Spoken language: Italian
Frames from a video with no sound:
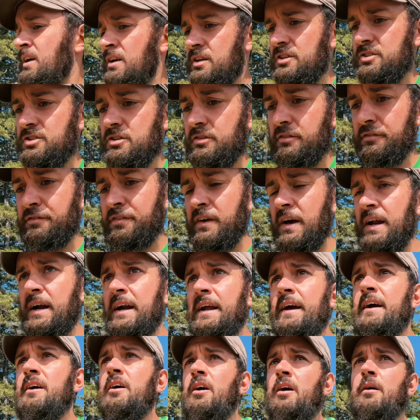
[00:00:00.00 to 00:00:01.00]
sgonfiare
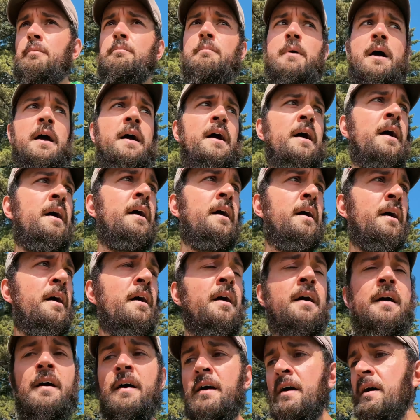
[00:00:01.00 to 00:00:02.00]
le gomme
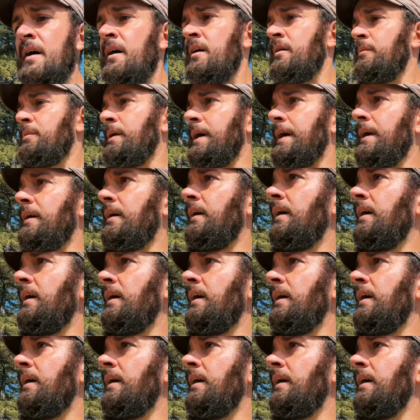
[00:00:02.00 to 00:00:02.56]
però